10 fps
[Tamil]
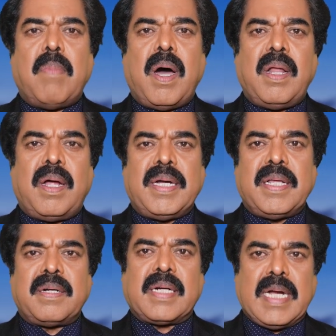பாலா
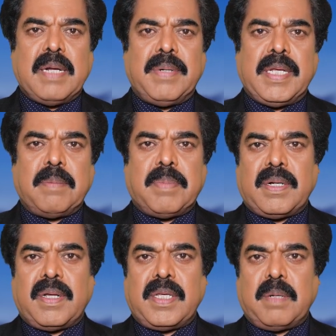அன்னர்
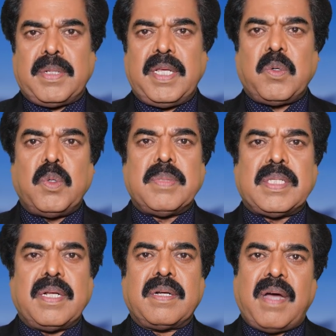கண்டுபிடிக்கப்பட்டார் என்பதை
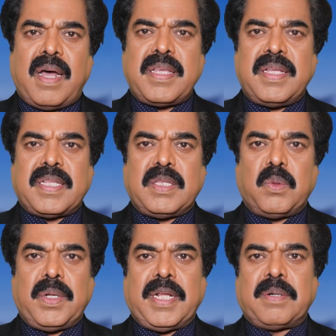குடும்பத்தினர் அறிய
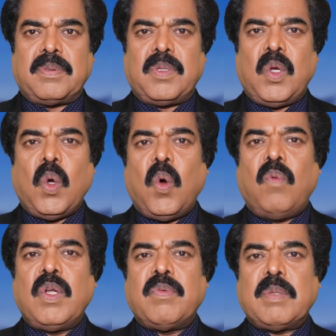தந்துள்ளனர்
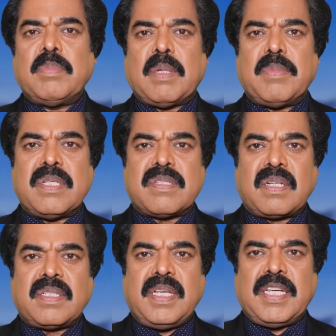ஒவ்வொருவரும் தமது
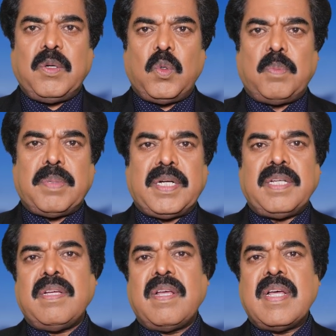சக்திக்கு உட்பட்டு